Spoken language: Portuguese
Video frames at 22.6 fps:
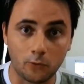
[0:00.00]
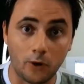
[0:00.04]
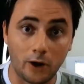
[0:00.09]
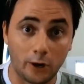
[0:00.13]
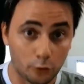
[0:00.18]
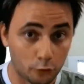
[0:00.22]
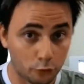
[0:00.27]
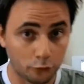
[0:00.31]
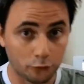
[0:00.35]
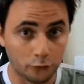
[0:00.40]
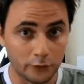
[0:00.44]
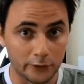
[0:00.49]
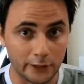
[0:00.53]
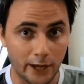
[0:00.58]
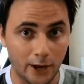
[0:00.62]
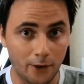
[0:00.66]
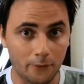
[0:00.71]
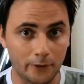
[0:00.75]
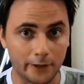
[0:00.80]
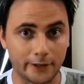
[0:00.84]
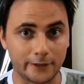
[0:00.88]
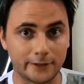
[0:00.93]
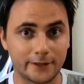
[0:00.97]
para o arco
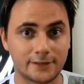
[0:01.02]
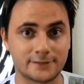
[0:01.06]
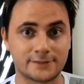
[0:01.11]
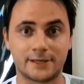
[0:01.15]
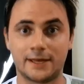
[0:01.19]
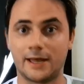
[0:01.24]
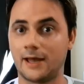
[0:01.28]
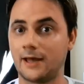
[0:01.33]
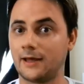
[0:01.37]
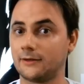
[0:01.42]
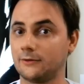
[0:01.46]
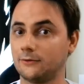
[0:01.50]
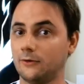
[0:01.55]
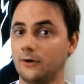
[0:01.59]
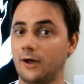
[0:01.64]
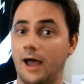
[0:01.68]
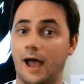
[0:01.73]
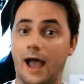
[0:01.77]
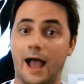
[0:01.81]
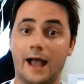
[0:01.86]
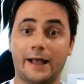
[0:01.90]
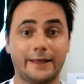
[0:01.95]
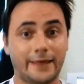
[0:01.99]
final aí das guerras do,
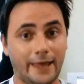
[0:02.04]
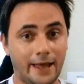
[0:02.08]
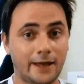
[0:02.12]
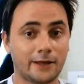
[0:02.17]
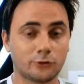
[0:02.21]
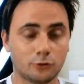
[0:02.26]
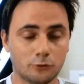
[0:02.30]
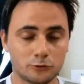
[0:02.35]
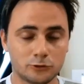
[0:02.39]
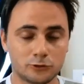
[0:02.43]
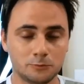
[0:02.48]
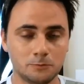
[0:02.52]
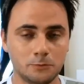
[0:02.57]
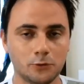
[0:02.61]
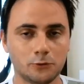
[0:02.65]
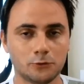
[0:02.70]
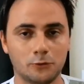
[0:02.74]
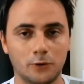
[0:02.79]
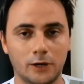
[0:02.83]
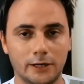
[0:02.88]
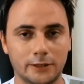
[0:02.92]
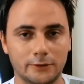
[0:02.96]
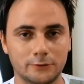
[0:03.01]
a guerra dos
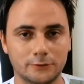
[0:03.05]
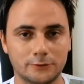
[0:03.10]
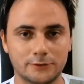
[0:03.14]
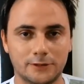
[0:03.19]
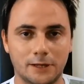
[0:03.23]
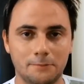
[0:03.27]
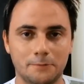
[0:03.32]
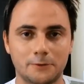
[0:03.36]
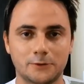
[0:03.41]
mil anos,